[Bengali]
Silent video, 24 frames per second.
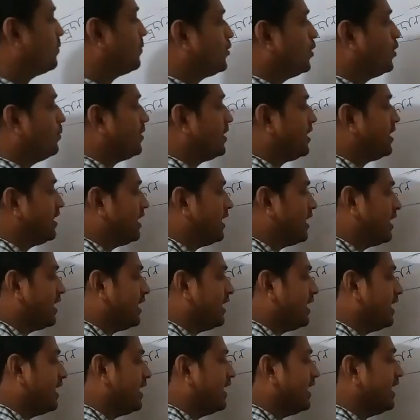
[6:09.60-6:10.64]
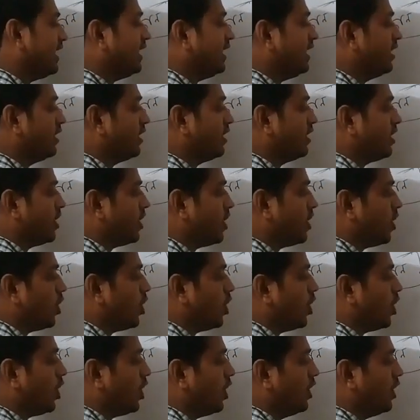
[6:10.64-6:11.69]
সপ্তমী এ
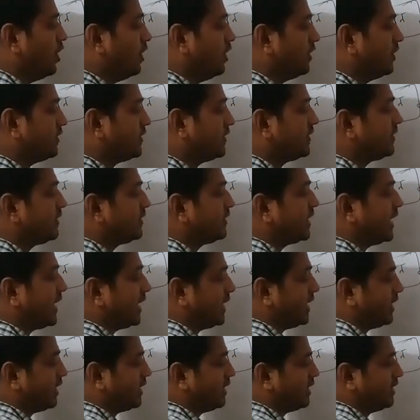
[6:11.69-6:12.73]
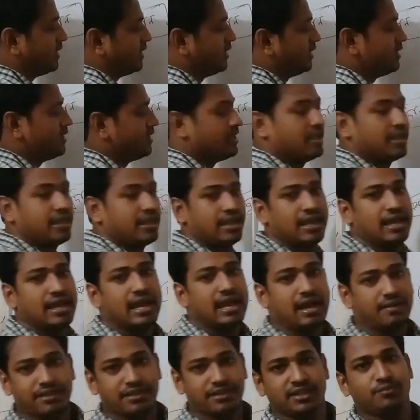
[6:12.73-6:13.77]
অ তে
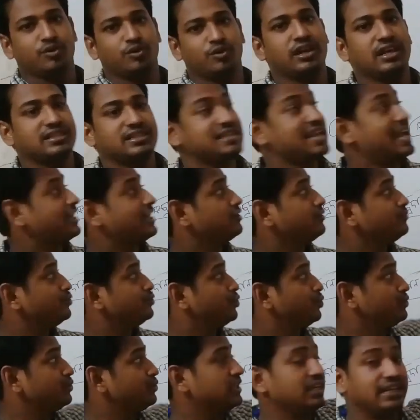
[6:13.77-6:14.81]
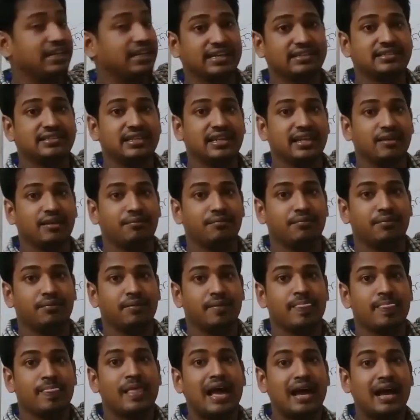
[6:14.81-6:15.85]
আপনাদের মনে আছে একদম শুরুতে লিখেছিলাম
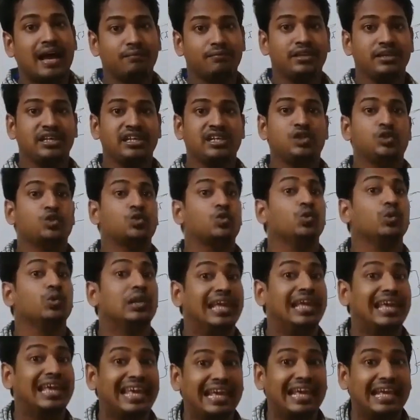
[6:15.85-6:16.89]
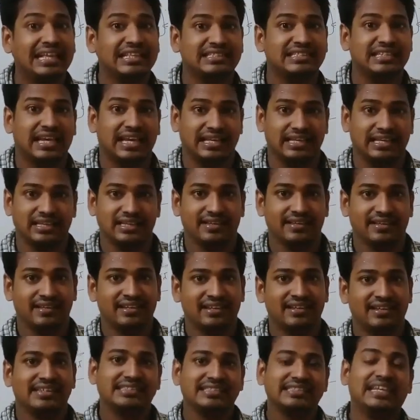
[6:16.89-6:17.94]
আমি স্কুল এ যাই
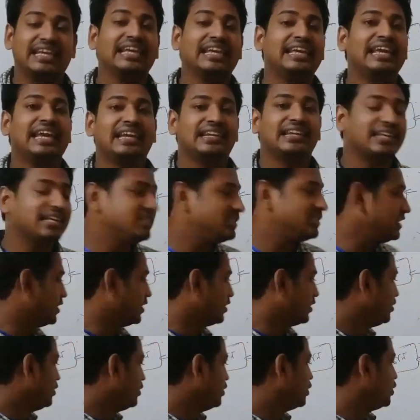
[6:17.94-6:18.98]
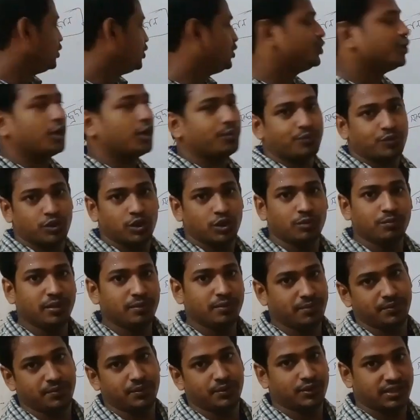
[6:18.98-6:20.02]
সেই এটা ছিল সপ্তমী
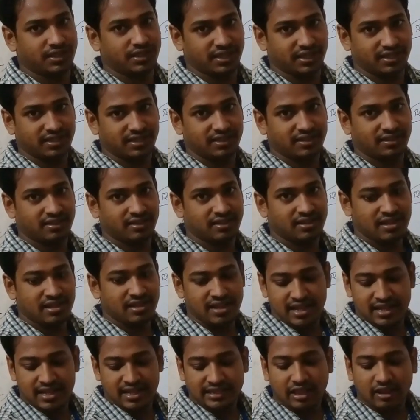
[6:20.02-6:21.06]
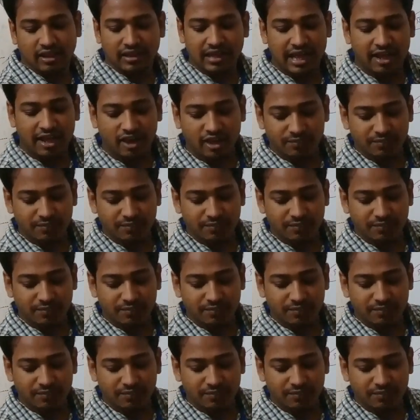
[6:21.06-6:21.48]
বিভক্তি তাহলে